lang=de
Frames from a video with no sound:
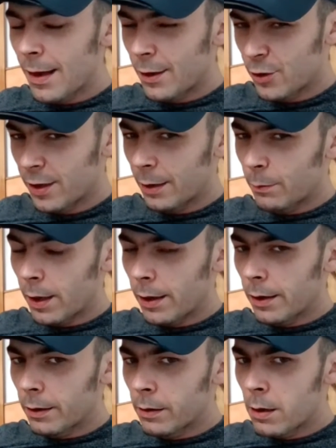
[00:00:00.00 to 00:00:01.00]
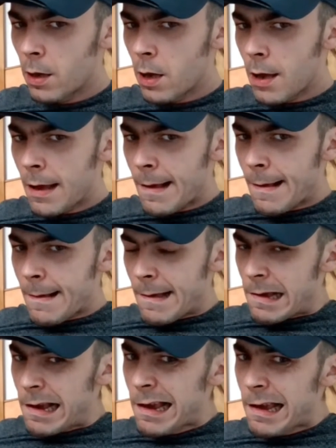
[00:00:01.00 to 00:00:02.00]
Steinmeier.
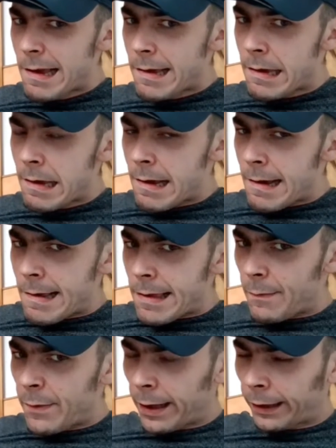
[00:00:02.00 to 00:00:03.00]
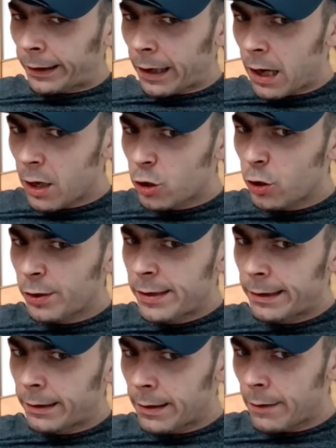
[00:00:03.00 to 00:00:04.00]
Hey, dann wäre Arschloch
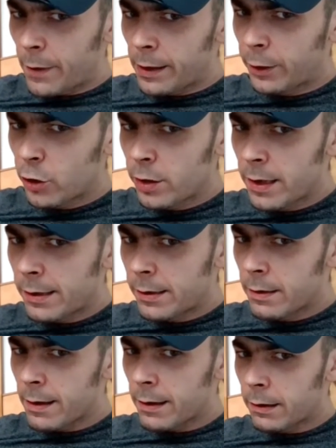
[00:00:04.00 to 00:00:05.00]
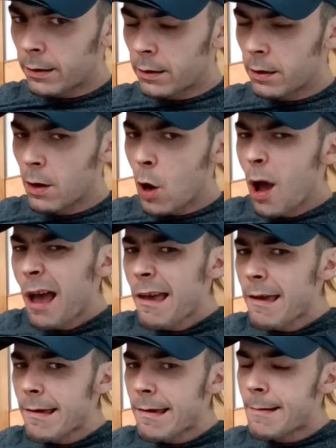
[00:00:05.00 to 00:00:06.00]
Arschlochsicht in der Weltgeschichtssicht.
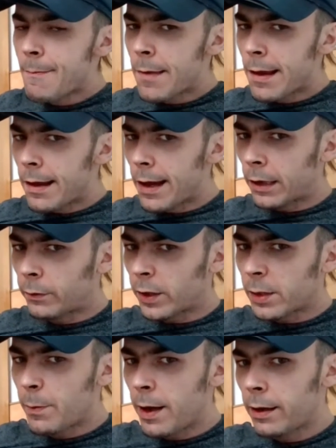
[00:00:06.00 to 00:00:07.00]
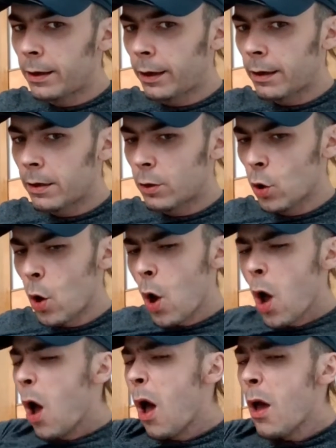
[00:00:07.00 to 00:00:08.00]
Hey, etwas mehr Gericht.
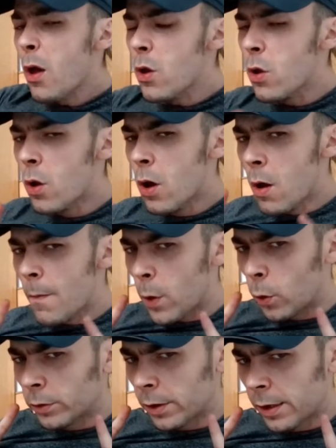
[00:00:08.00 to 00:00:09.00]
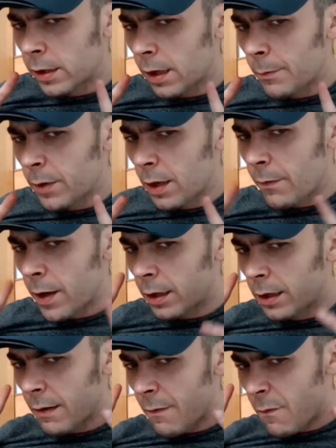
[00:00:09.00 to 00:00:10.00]
Hey. Und das gesamte
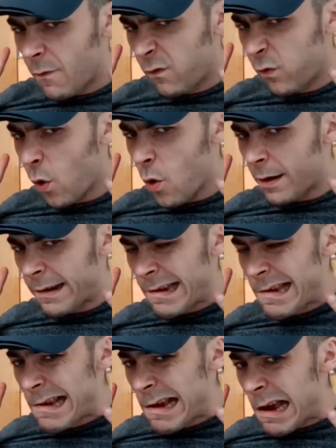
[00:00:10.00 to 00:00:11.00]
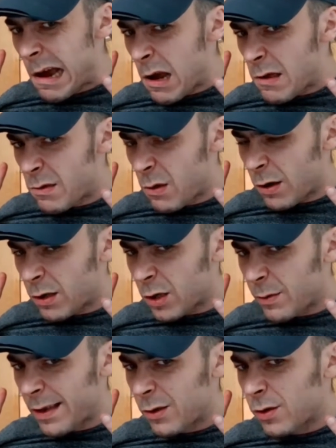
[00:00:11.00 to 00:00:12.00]
werte Volk.
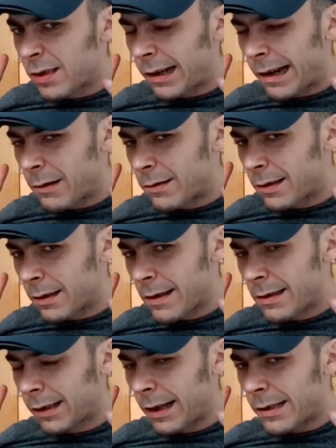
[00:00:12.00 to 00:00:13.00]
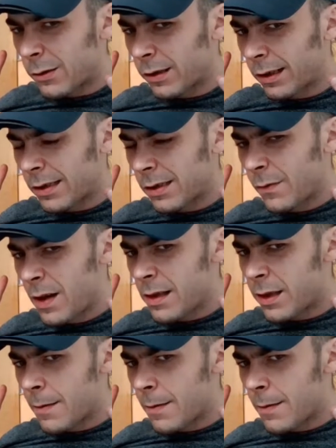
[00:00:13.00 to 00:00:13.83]
Deutschland, Schweiz, Österreich und Israels und der ganzen Welt.